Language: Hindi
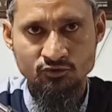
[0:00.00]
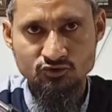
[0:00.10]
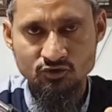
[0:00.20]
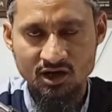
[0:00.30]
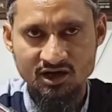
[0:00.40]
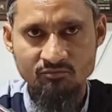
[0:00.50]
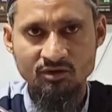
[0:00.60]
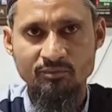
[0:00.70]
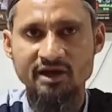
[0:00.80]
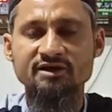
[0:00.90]
वज़ू खाने
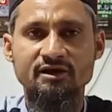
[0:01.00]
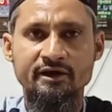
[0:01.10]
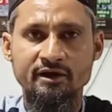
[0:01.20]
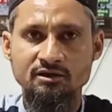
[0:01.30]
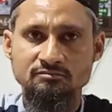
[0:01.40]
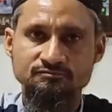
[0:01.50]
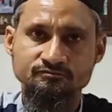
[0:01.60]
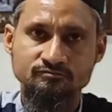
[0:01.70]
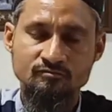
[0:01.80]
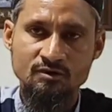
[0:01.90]
में बैठ जाएं
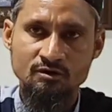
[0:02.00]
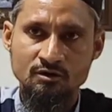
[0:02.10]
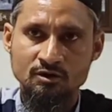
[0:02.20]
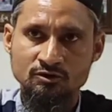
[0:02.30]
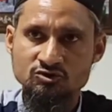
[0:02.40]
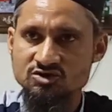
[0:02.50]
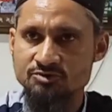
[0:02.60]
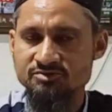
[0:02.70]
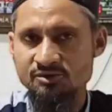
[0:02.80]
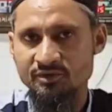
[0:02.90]
तो
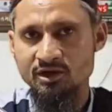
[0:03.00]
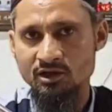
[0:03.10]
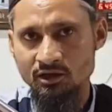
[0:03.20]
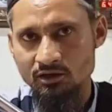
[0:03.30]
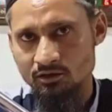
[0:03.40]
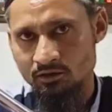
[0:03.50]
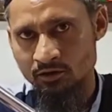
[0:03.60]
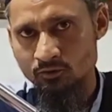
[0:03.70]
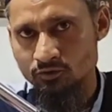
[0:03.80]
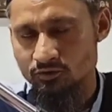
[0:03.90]
सबसे पहले
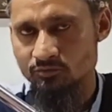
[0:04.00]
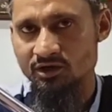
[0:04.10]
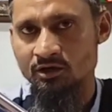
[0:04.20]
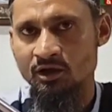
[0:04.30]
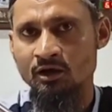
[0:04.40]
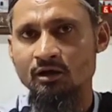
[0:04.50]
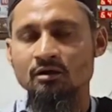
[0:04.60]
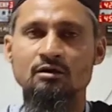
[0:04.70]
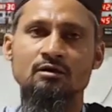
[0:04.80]
अउज़बिल्ला